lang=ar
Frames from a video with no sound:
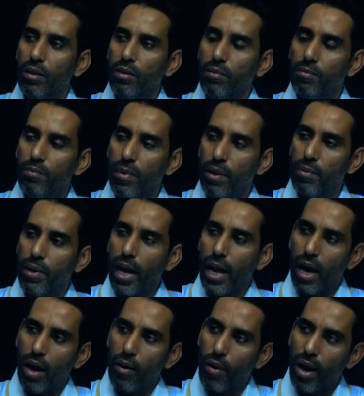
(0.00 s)
بمبلغ
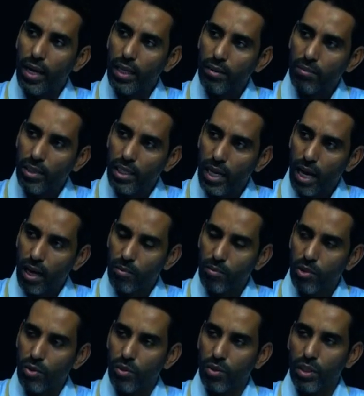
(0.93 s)
حوالي مليار
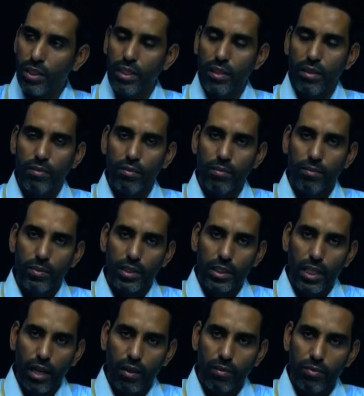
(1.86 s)
من لوقيه من
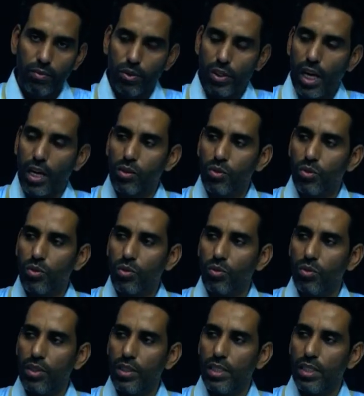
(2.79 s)
طرف وزاره
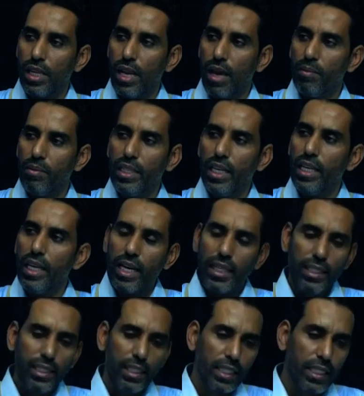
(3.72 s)
الشؤون الاسلاميه
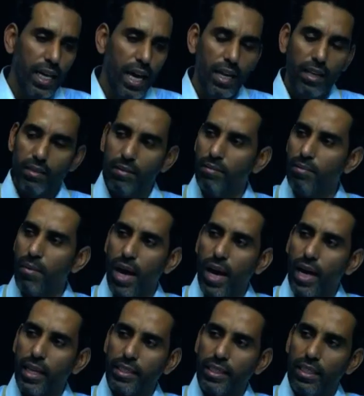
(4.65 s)
لاي كان ما
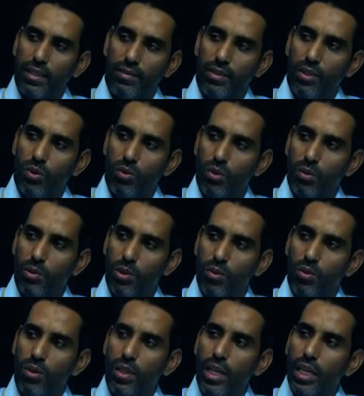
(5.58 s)
غادي فيه هو
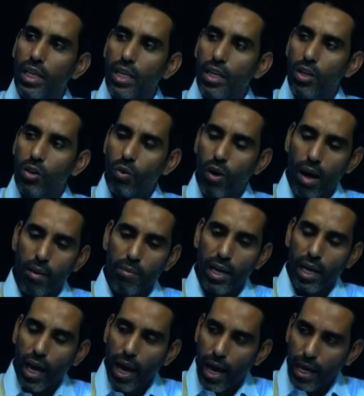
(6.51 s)
منه انه
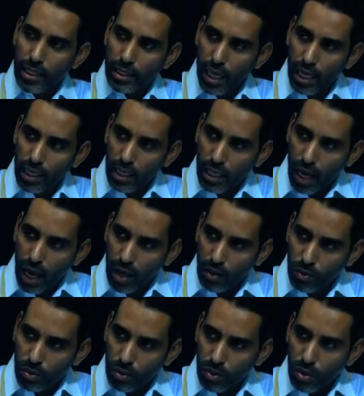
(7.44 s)
عمل خارج عن
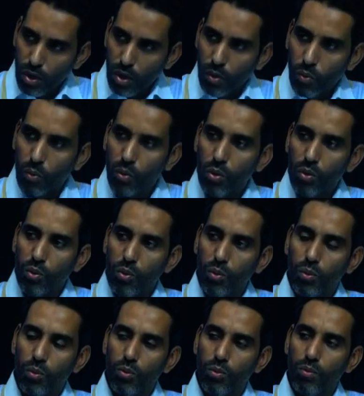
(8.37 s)
القانون
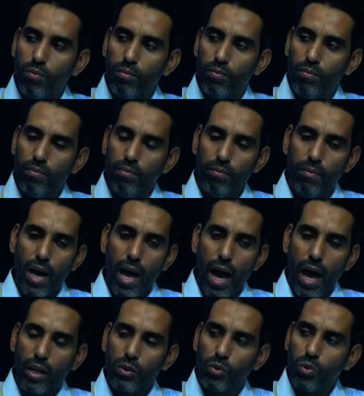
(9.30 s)
وانه ما
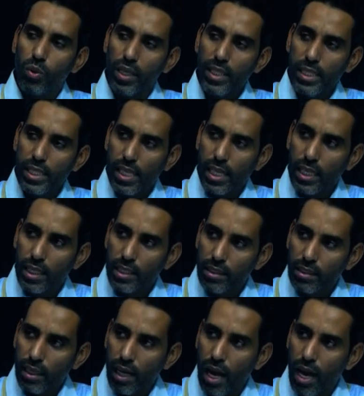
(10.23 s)
عنده اي سند
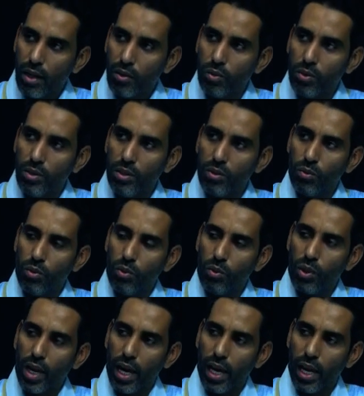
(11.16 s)
قانوني
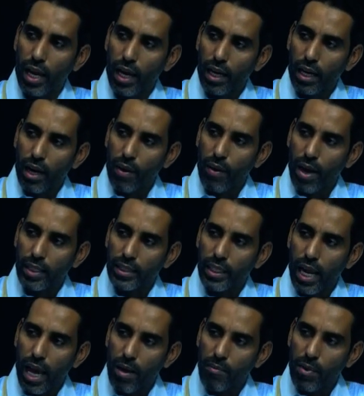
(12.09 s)
وانه يخرق القواعد
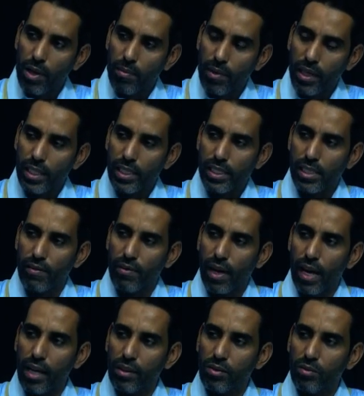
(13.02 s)
العامه لمنح
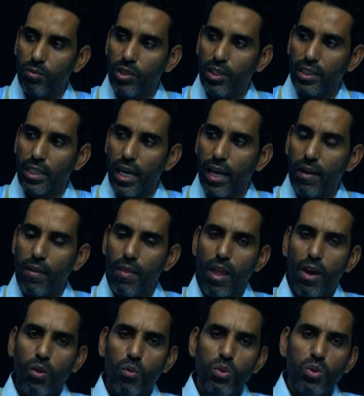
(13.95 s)
الصفقات وموريتان
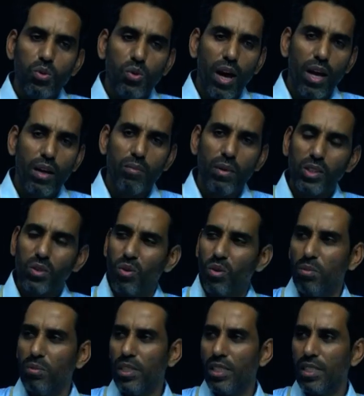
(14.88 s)
والسؤال
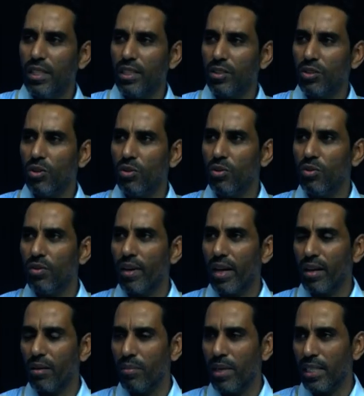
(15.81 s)
المطروح بسيط شنو هو
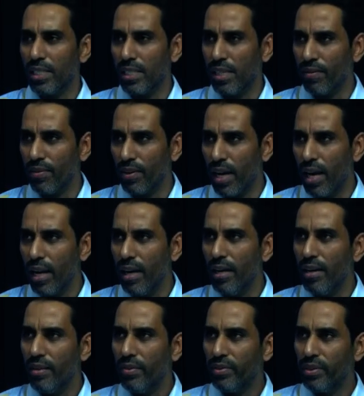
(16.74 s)
فرق بين صفقه
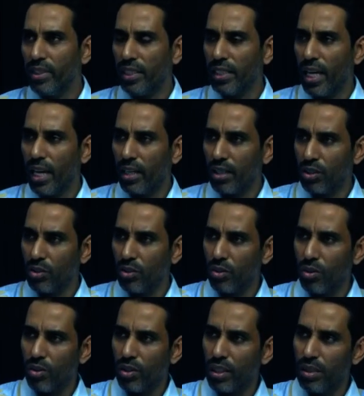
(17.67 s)
تعداد
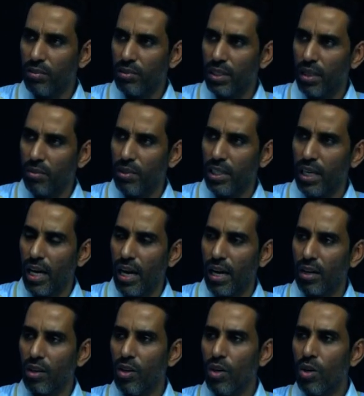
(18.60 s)
قدرون قيمتها
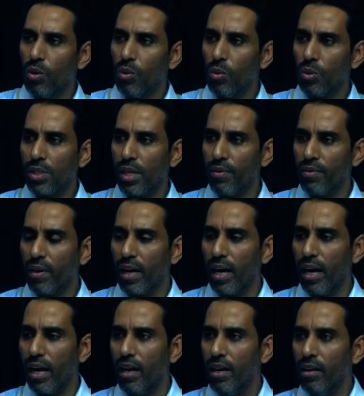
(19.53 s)
مليار
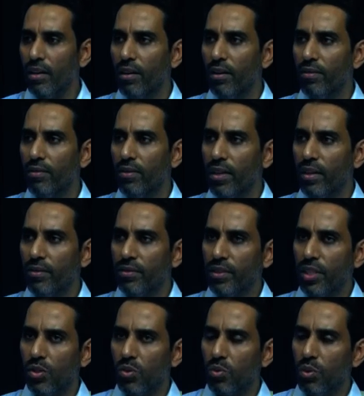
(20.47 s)
وصفقه في
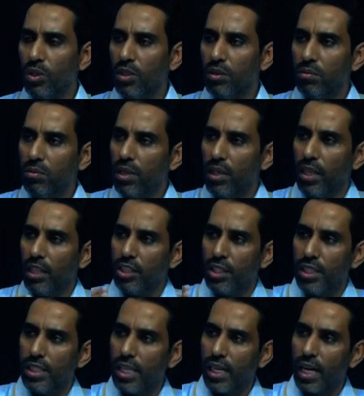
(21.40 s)
تزويد
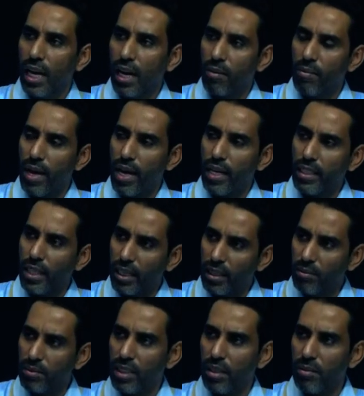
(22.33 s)
باجهزه كهربائيه
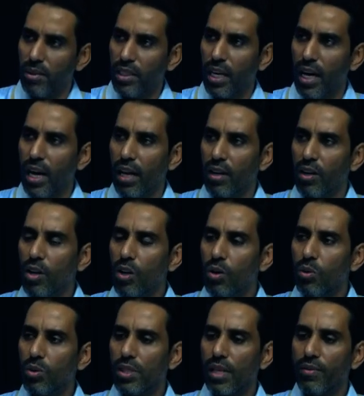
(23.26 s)
قيمتها مليار
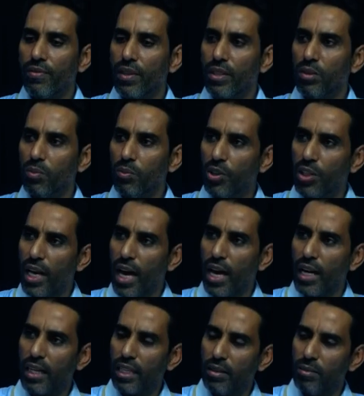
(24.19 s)
وصفقه
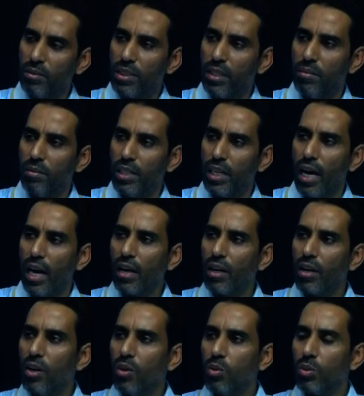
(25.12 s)
بنيان قيمتها مليار
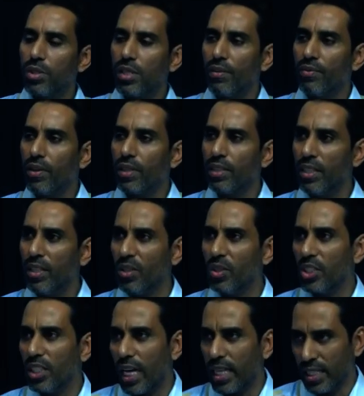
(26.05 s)
وصفقه
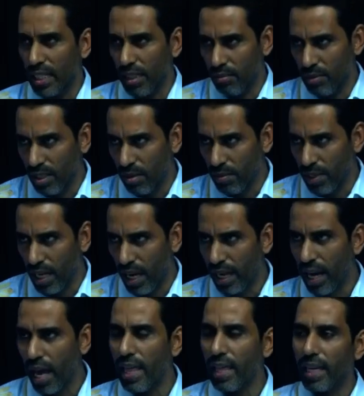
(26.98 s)
الحجاج قيمتها
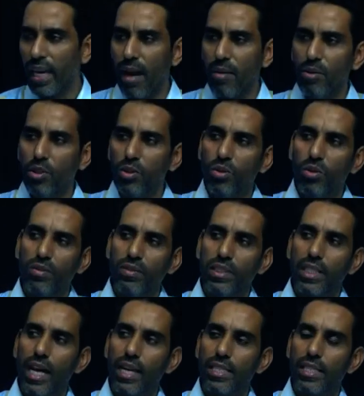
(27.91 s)
مليار هذا كامل يدخل في
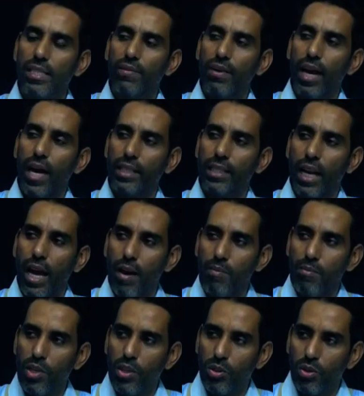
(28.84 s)
اطار الصفقات
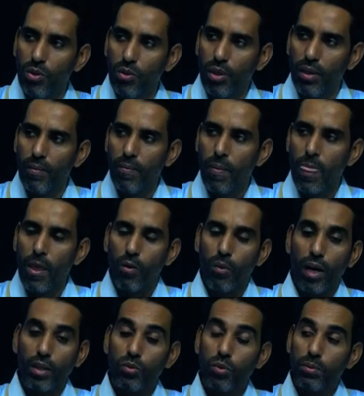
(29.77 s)
العامه للدوله
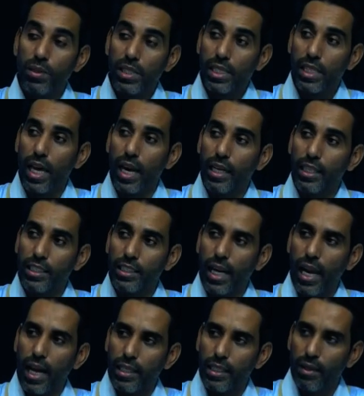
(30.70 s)
وعنده مسطره
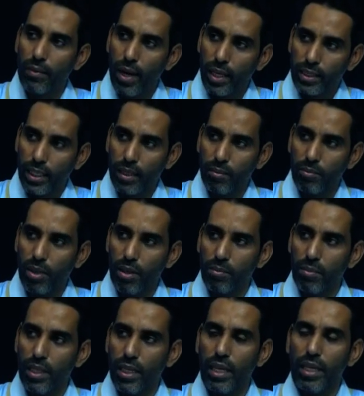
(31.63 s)
اجرائيه واضحه يمر
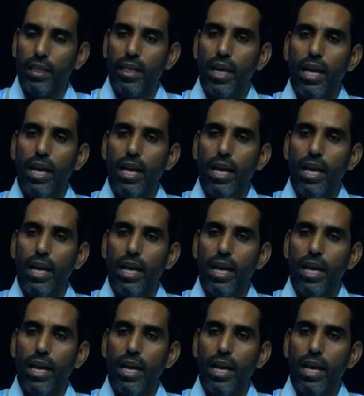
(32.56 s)
بها